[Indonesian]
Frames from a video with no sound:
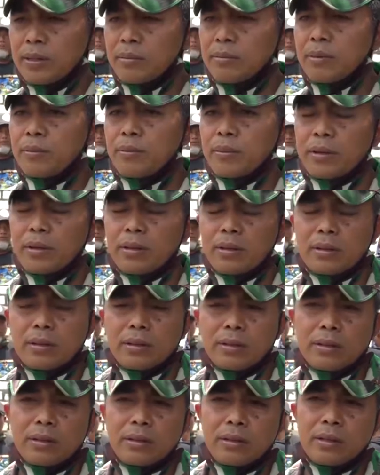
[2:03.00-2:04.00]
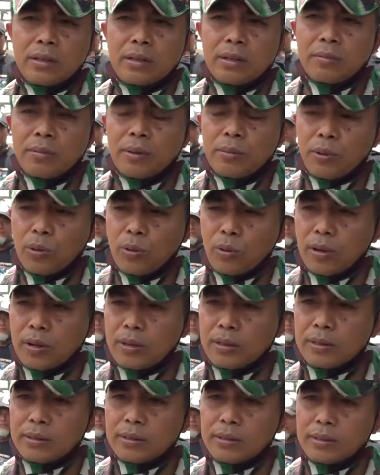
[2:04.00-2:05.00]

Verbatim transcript: ini eh, memerlukan